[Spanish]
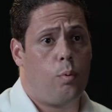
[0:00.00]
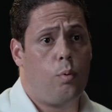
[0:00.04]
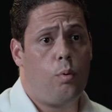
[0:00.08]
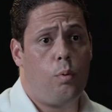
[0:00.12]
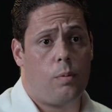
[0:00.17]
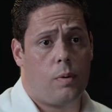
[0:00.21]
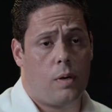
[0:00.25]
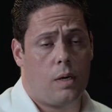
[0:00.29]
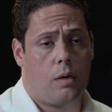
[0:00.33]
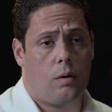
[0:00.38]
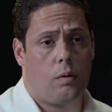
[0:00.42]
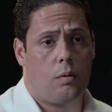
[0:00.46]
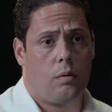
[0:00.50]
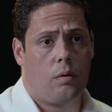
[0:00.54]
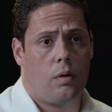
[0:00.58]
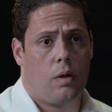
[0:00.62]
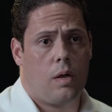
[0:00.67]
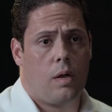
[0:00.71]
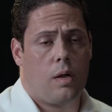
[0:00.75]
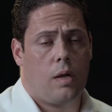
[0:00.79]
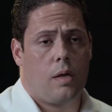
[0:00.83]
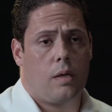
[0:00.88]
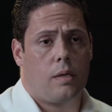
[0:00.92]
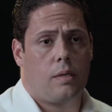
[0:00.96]
público
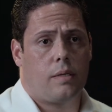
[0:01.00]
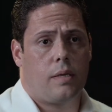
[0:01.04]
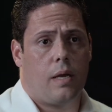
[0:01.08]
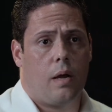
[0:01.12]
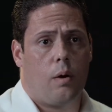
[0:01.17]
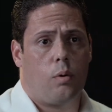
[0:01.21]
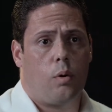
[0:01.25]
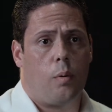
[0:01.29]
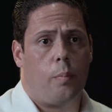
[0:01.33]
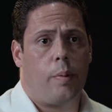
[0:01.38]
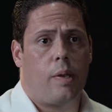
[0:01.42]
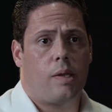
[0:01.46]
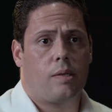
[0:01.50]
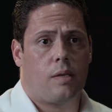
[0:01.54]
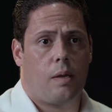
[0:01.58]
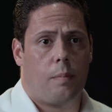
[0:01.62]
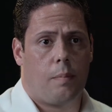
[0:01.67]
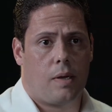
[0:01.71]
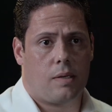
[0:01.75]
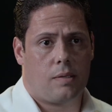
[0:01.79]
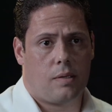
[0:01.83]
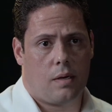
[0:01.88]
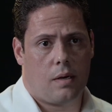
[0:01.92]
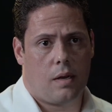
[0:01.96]
ya uno piensa
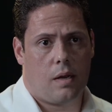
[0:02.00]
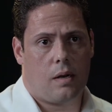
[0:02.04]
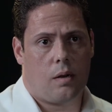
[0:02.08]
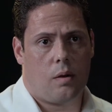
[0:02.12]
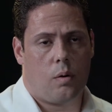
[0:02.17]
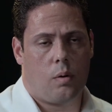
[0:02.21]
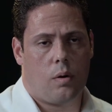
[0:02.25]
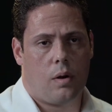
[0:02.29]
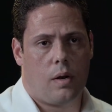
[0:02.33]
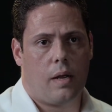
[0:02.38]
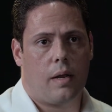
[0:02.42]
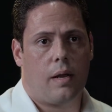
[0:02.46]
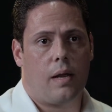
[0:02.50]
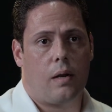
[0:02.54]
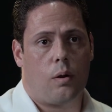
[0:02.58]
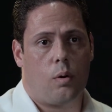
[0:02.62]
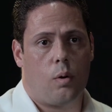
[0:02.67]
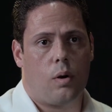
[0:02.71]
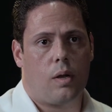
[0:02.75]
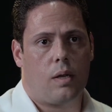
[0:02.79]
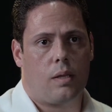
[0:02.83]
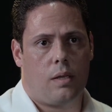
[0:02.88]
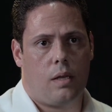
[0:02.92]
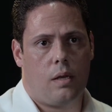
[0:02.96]
más en el, en el
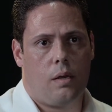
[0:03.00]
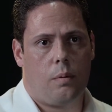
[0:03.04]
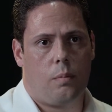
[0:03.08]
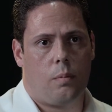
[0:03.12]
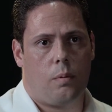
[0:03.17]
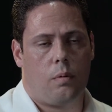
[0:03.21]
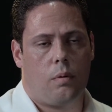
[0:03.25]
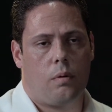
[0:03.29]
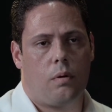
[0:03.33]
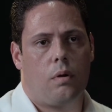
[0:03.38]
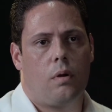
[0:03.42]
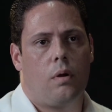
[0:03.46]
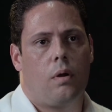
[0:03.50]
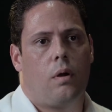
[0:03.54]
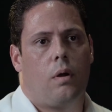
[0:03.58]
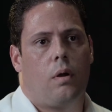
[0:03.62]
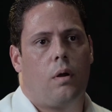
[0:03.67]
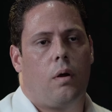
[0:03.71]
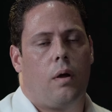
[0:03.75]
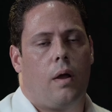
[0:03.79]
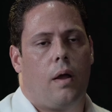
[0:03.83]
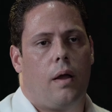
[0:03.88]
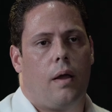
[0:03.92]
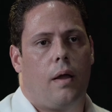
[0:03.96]
colectivo,
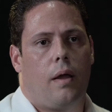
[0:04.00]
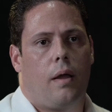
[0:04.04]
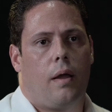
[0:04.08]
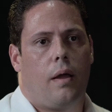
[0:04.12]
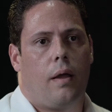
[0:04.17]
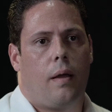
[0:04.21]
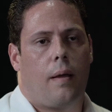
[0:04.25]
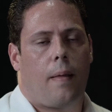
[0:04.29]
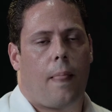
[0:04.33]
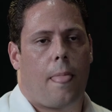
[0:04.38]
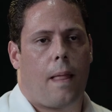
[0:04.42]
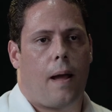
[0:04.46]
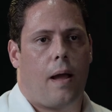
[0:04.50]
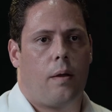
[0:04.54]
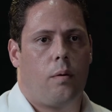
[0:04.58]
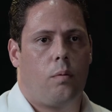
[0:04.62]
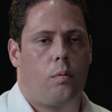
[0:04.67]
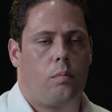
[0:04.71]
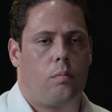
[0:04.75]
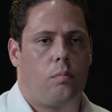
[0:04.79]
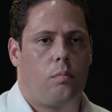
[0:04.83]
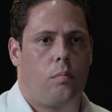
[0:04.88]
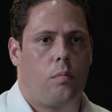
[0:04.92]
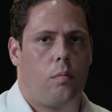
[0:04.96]
hay
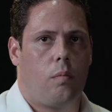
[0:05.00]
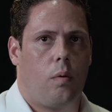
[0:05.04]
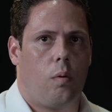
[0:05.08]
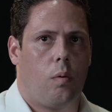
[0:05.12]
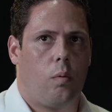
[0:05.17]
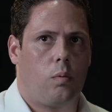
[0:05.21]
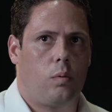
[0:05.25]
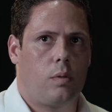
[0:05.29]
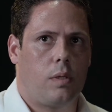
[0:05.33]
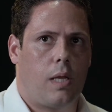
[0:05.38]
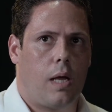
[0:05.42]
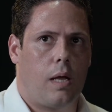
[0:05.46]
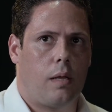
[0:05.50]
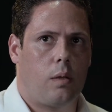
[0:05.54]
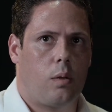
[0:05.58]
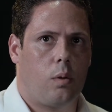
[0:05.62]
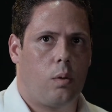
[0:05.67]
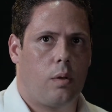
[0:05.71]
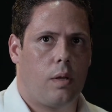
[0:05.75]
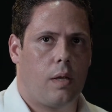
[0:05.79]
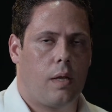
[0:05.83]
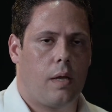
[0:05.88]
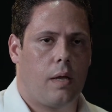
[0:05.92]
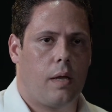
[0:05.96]
un,
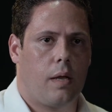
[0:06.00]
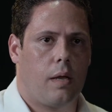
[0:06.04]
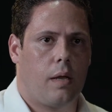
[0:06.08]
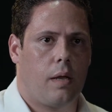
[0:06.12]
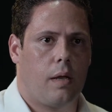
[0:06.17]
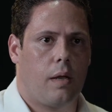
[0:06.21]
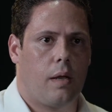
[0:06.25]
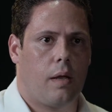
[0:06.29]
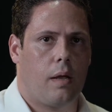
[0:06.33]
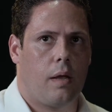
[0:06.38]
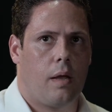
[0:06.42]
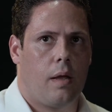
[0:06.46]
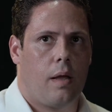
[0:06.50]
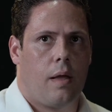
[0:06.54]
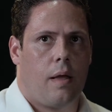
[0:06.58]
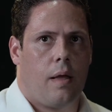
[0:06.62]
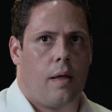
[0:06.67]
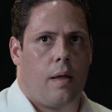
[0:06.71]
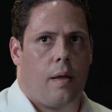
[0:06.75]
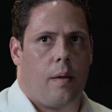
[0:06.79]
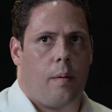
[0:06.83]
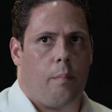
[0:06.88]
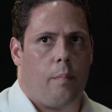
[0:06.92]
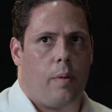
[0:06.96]
tanto de
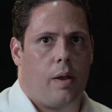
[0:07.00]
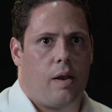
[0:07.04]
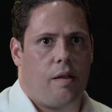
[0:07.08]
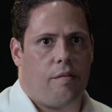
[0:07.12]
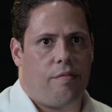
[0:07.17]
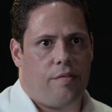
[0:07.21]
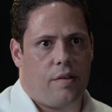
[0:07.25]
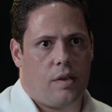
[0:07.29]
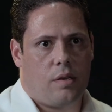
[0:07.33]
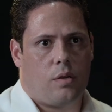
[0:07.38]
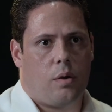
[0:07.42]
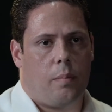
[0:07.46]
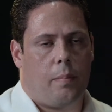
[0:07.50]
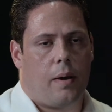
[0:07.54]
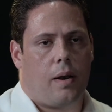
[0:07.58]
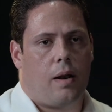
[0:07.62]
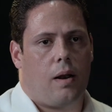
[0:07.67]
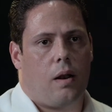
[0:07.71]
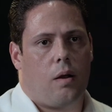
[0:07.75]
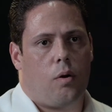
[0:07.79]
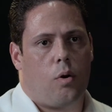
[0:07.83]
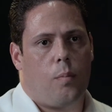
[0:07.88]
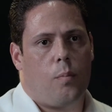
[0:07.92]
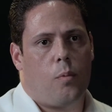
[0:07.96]
beneficio para
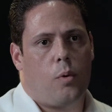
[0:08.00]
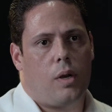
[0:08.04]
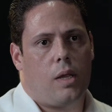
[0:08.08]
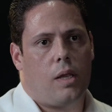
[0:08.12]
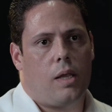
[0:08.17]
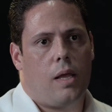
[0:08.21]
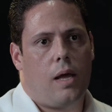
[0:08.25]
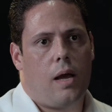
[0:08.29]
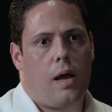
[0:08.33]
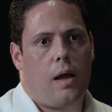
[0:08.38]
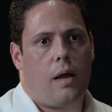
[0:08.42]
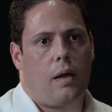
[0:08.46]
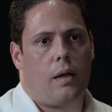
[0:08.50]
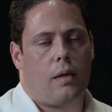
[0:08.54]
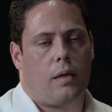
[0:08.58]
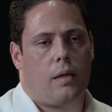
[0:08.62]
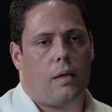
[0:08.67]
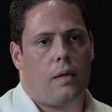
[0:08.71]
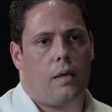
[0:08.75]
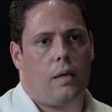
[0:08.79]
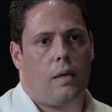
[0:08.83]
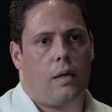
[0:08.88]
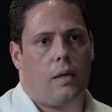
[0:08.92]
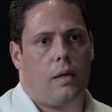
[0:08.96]
la comunidad
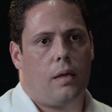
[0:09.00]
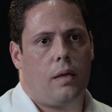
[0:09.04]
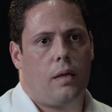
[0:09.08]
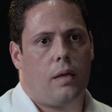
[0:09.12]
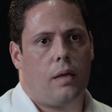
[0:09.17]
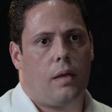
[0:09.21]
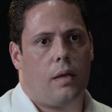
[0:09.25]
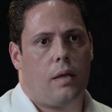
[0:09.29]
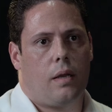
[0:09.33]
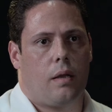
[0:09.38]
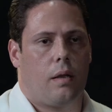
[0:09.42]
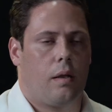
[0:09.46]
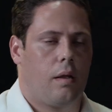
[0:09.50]
y